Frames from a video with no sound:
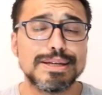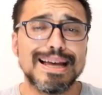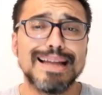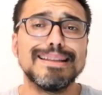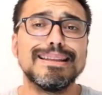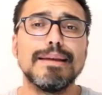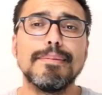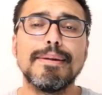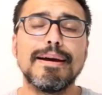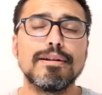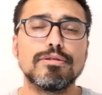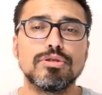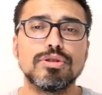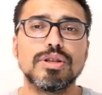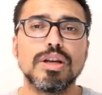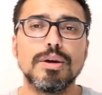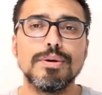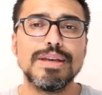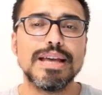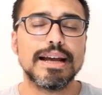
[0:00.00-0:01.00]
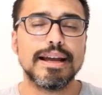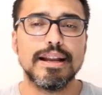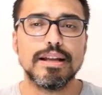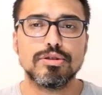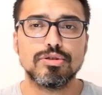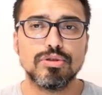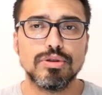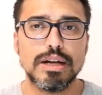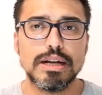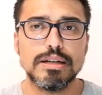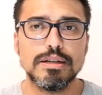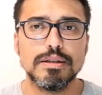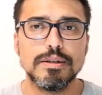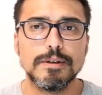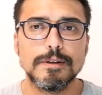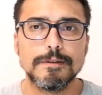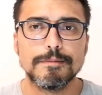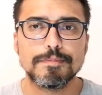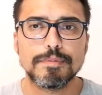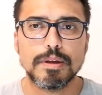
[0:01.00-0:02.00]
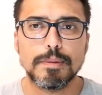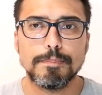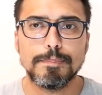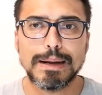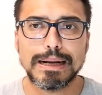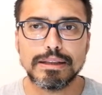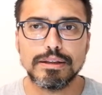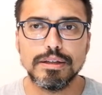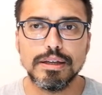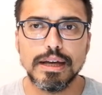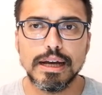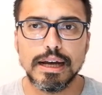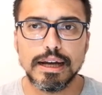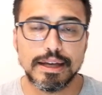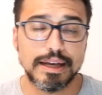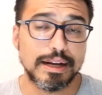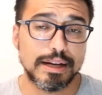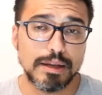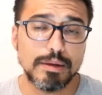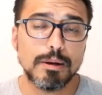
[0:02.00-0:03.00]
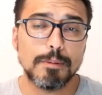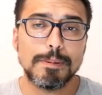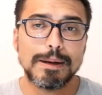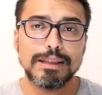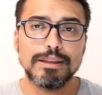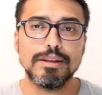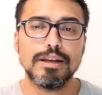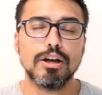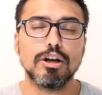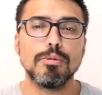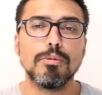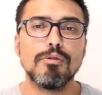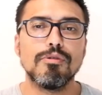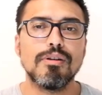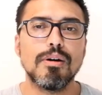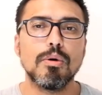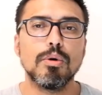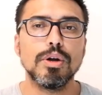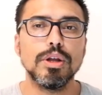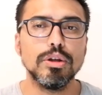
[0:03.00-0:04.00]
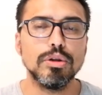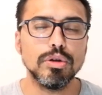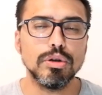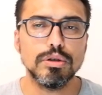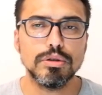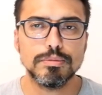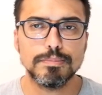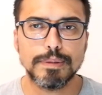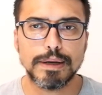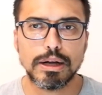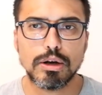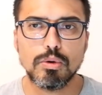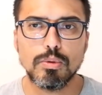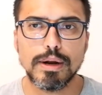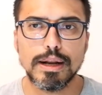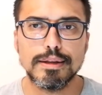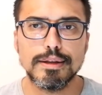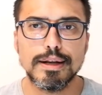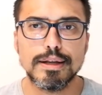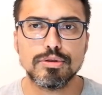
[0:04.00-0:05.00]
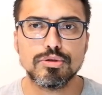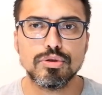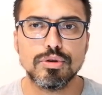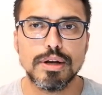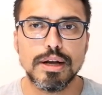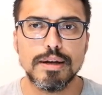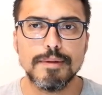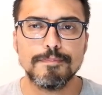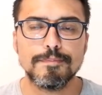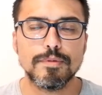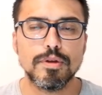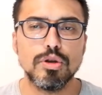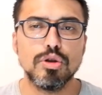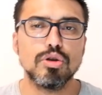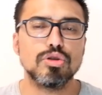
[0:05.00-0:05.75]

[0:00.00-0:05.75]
Ya antemano se sabía que Nacional partía, que River partía como favorito para jugar ante Nacional.